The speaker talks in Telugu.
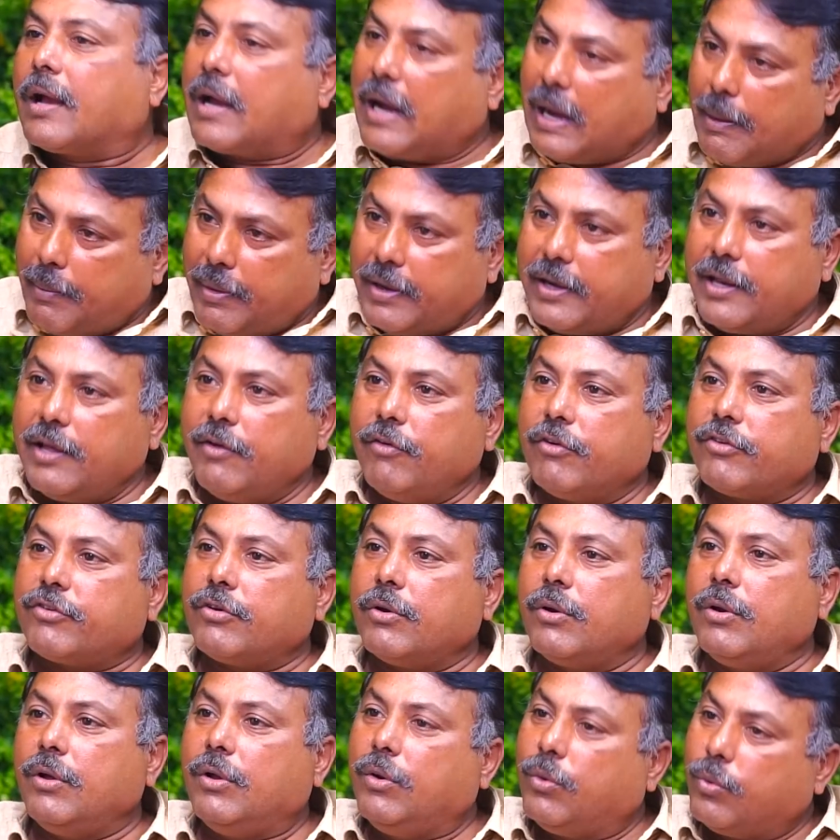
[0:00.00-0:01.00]
కాబట్టి ఈ
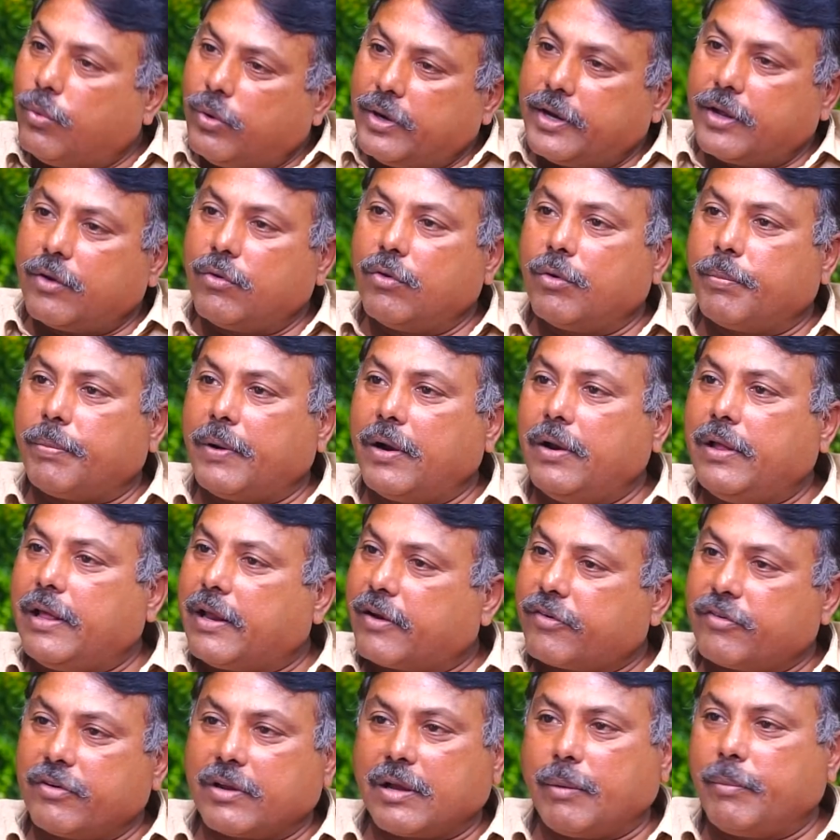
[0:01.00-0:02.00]
విషయంలో నూటికి నూరు పాళ్ళు
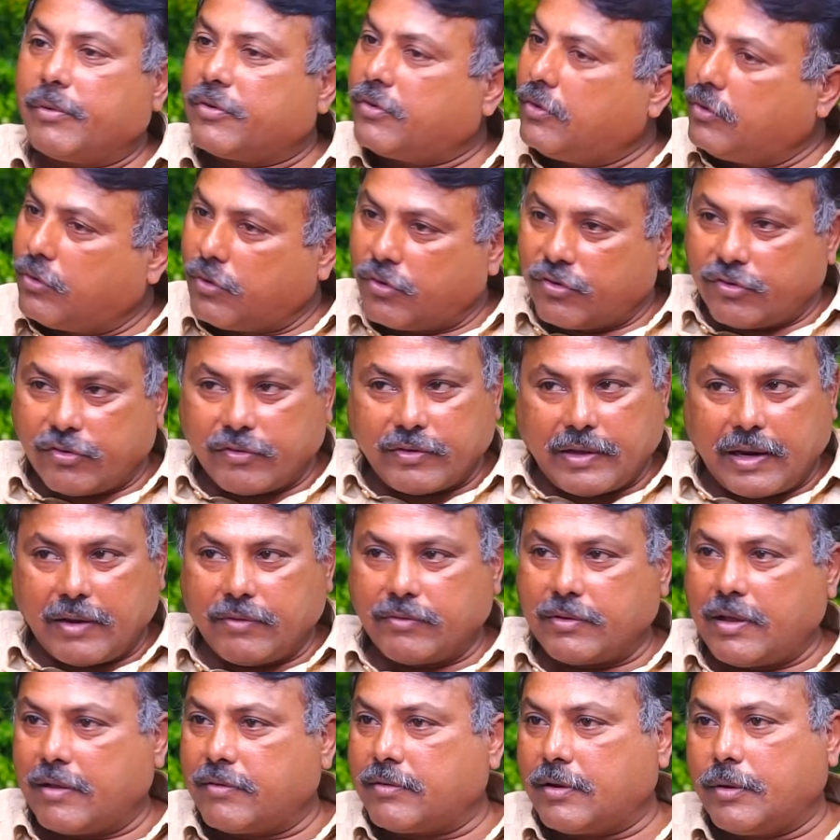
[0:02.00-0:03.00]
ఎలక్షన్ కమిషన్ దృష్టి
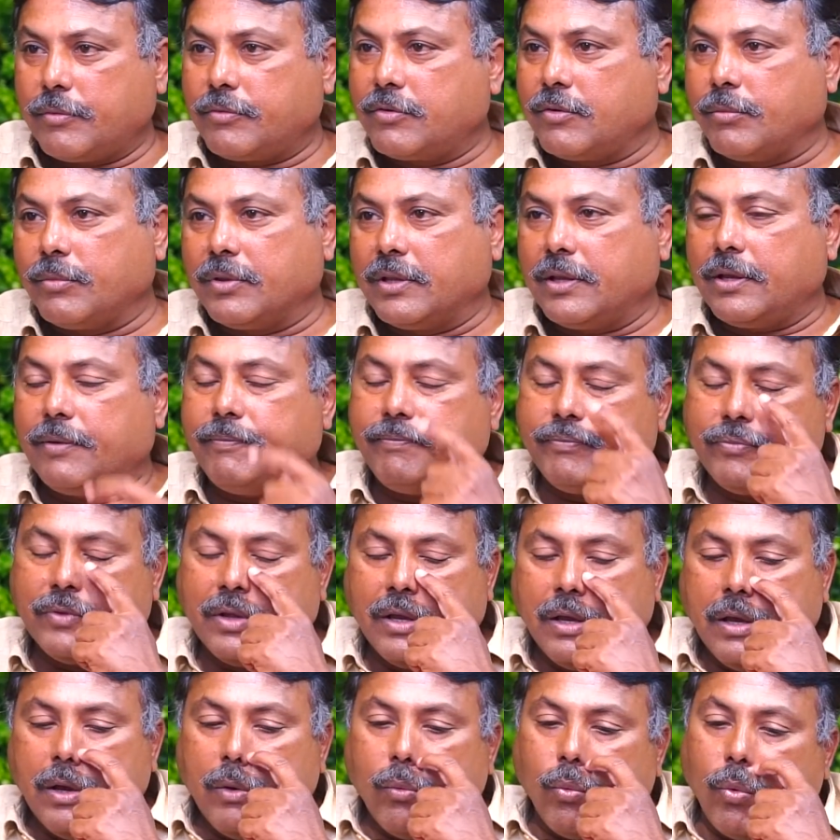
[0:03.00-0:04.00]
సారించాల్సిన అంశం ఉంది
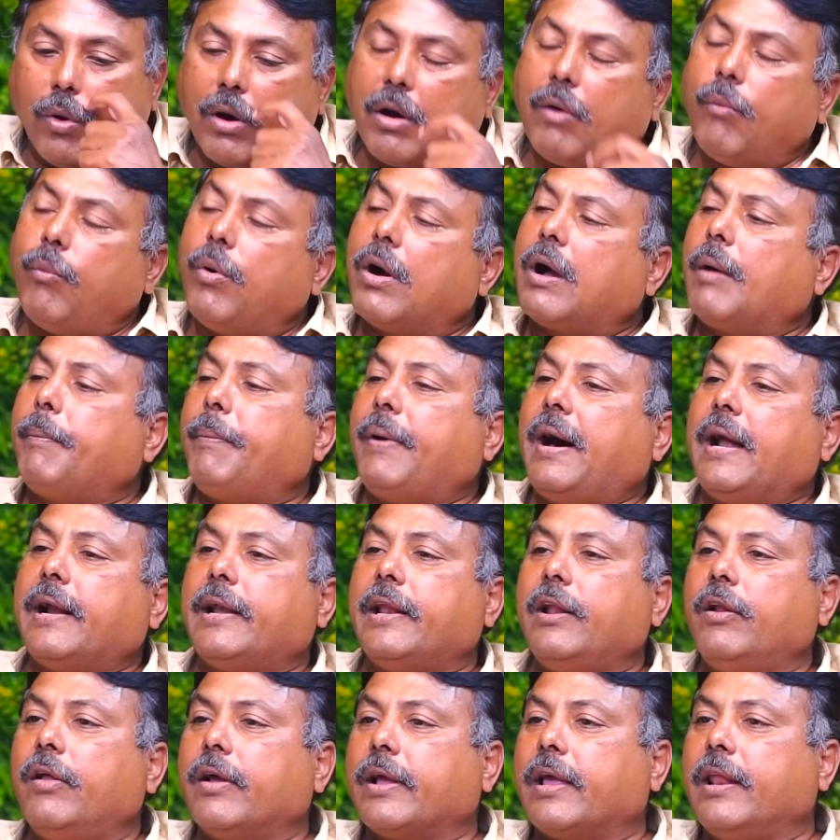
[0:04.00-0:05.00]
ఒక
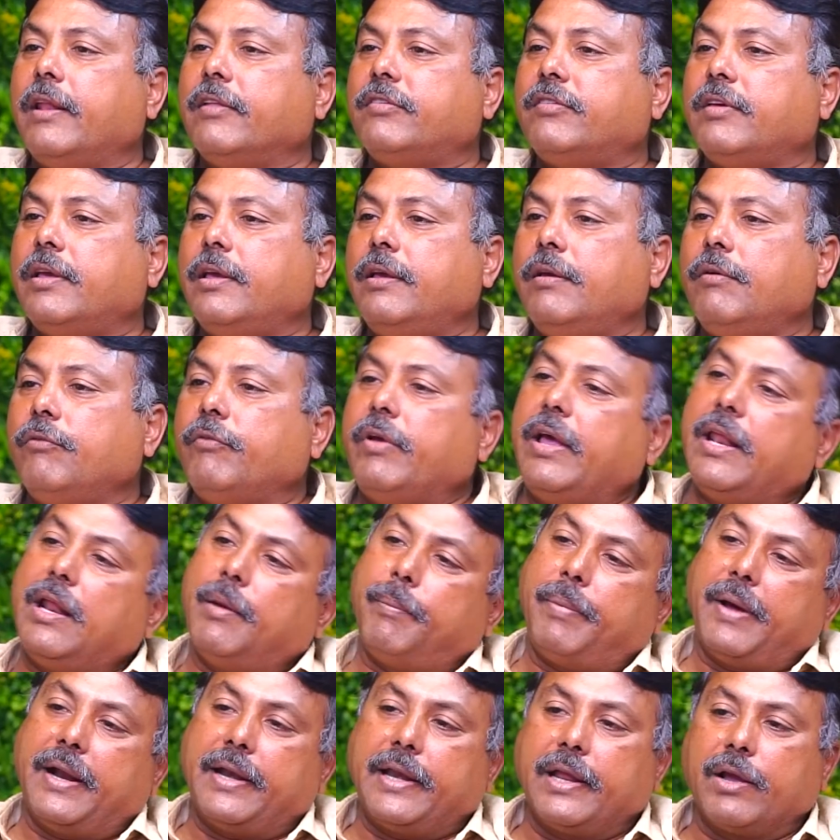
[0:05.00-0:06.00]
పార్టీలో గెలిచి వేరే
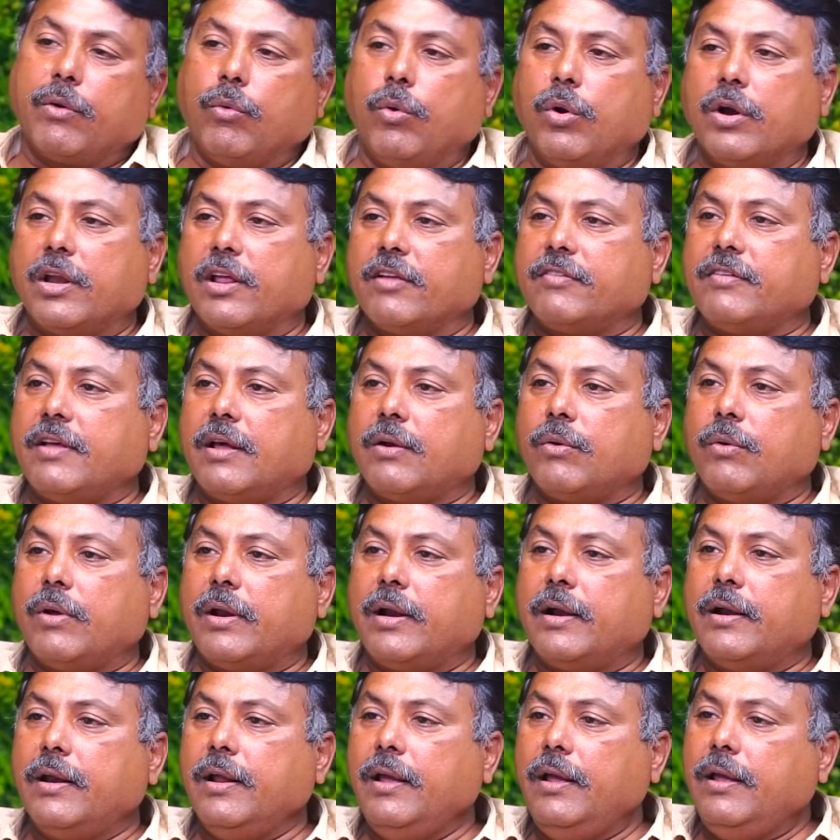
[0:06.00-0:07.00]
పార్టీకి ఓటేశారు
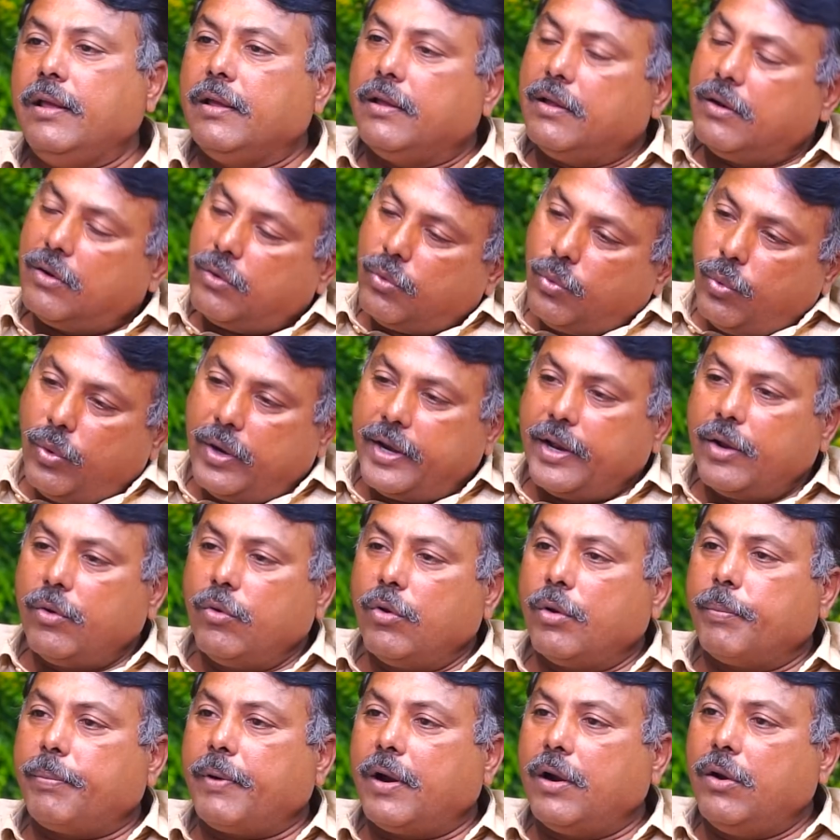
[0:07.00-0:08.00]
అని అంటే నూటికి
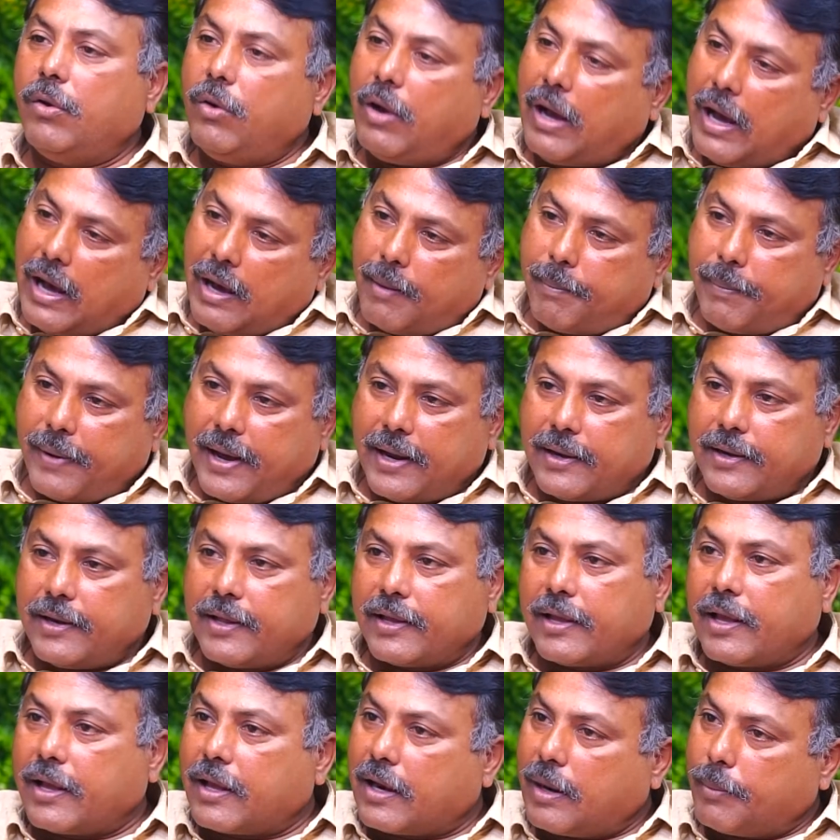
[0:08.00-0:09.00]
నూరు పాళ్ళు ఆ
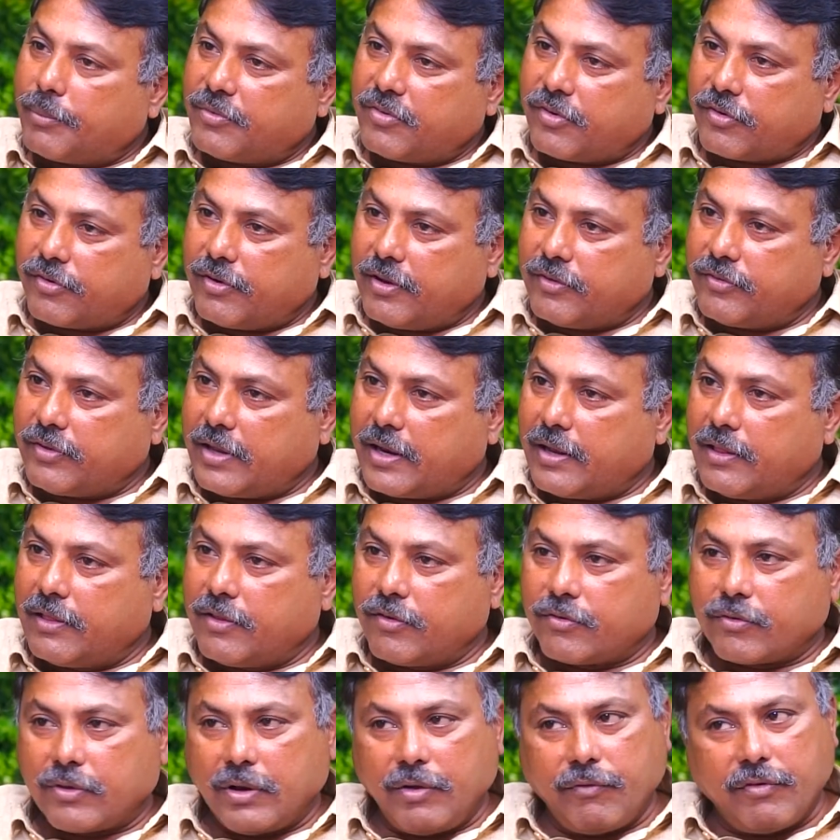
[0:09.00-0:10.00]
పార్టీకి క్రమశిక్షణ చర్యలు
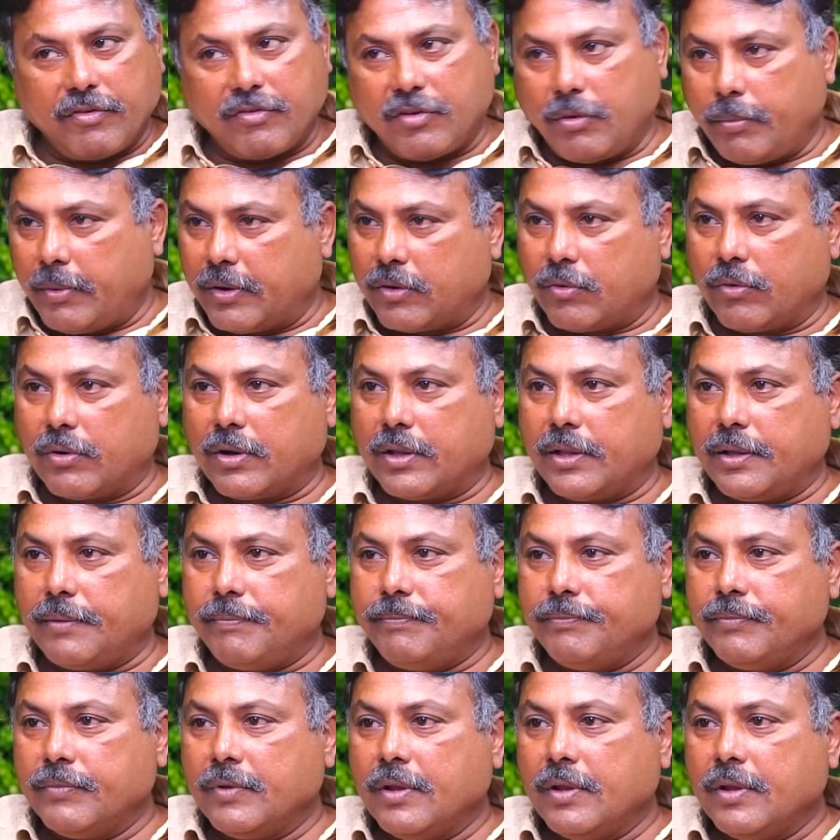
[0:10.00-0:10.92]
తీసుకునే వెసులుబాటు ఉంటుంది